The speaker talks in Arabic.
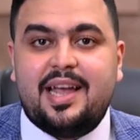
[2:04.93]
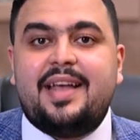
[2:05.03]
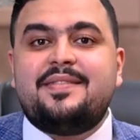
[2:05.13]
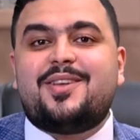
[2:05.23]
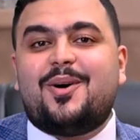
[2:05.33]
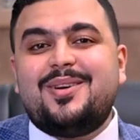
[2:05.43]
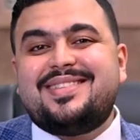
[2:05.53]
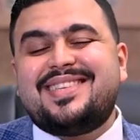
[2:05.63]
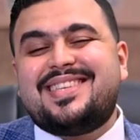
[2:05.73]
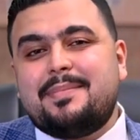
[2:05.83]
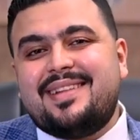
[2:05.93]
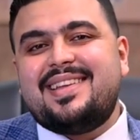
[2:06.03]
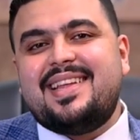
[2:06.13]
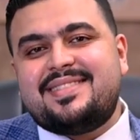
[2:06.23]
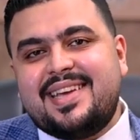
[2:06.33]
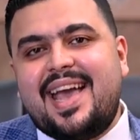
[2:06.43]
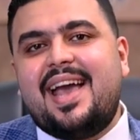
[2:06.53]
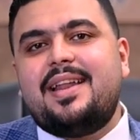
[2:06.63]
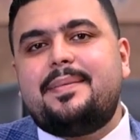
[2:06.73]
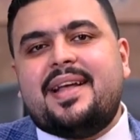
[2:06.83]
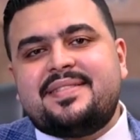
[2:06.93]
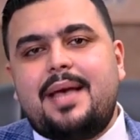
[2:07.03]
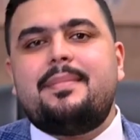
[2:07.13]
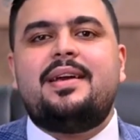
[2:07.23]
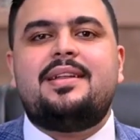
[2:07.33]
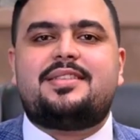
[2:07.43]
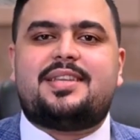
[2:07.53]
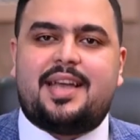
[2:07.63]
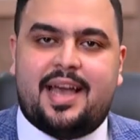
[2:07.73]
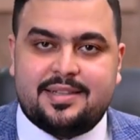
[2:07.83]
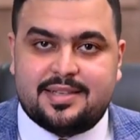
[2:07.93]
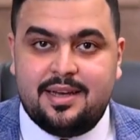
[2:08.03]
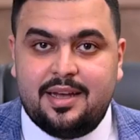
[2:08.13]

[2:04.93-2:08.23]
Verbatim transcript: انت قلت سمات الاتجاه اللي بينتمي اليه الزيات